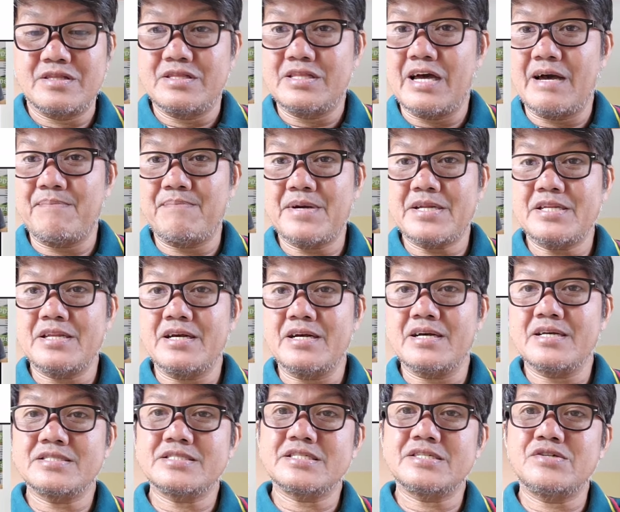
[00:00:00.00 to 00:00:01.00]
Dapat
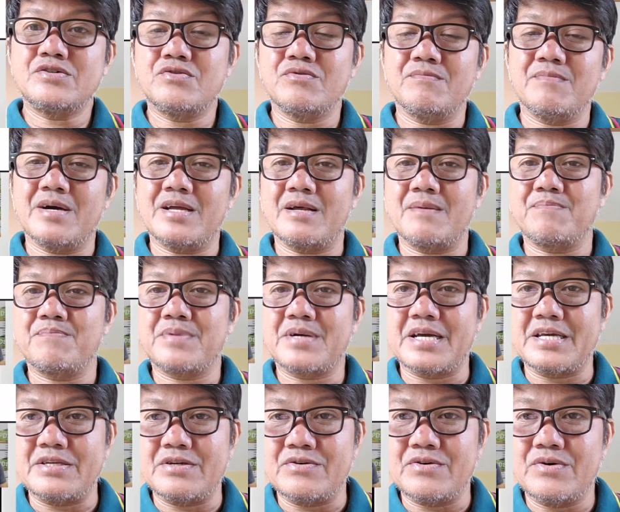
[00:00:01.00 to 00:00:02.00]
lang kasi humarap
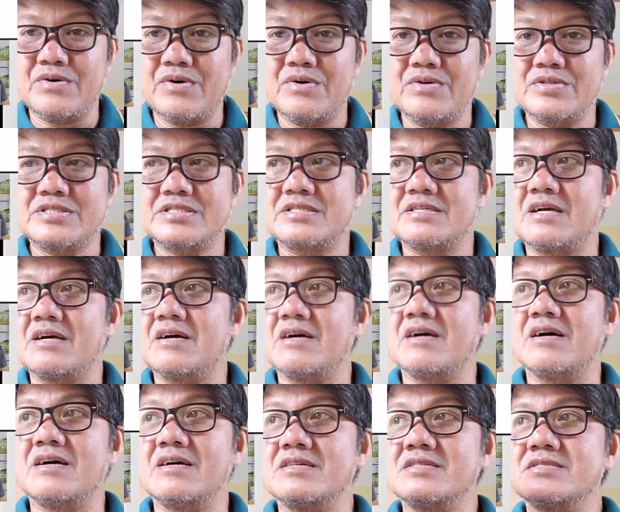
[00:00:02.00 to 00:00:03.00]
kayo
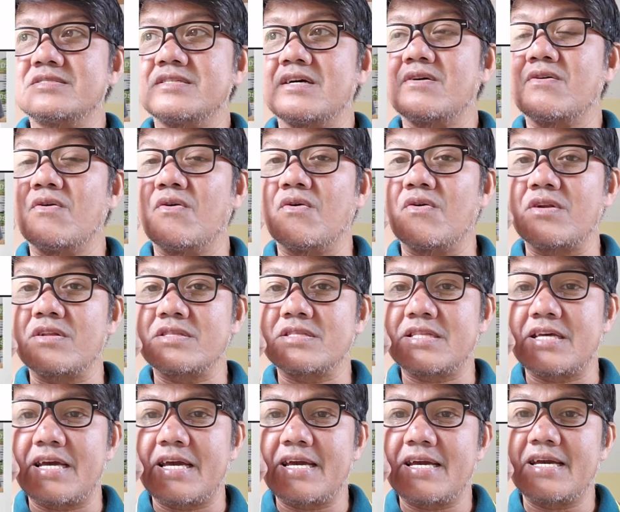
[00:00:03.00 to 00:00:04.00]
sa sa
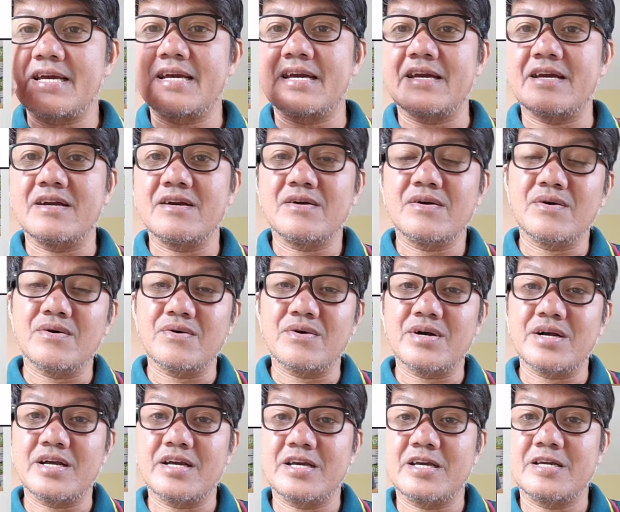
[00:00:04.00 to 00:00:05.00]
korte.
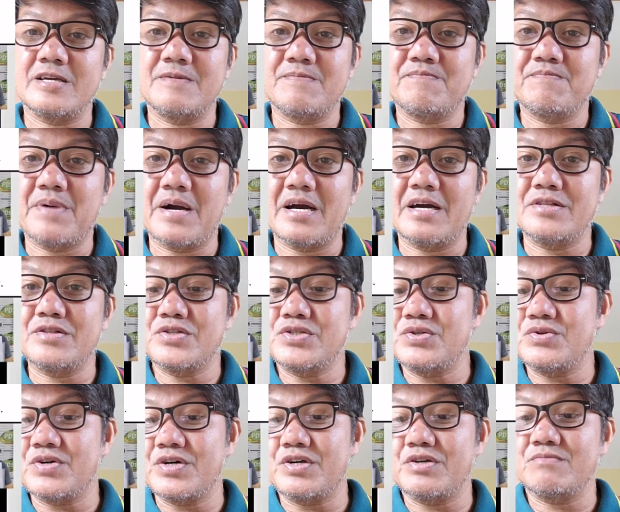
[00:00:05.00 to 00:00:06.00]
Okay? Paano
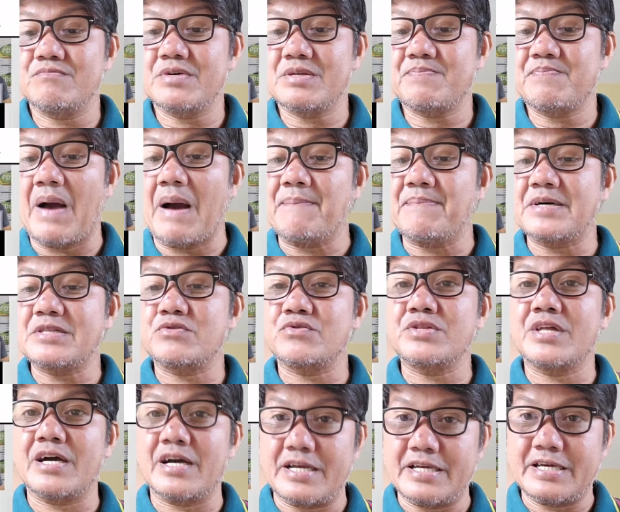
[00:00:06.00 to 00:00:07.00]
nyo ngayon
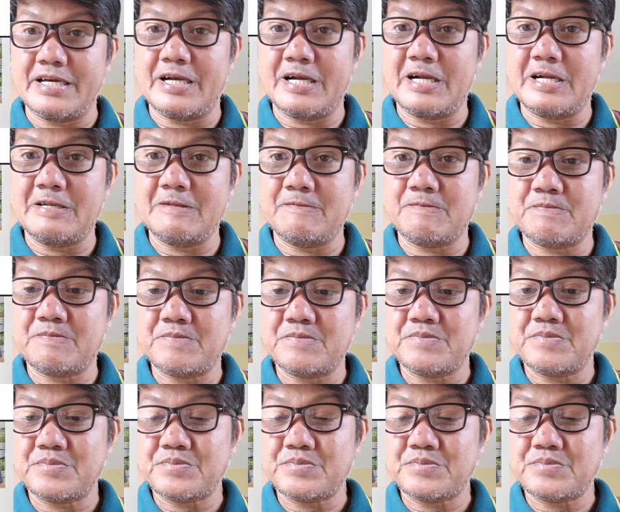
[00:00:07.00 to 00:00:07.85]
magpapatunayan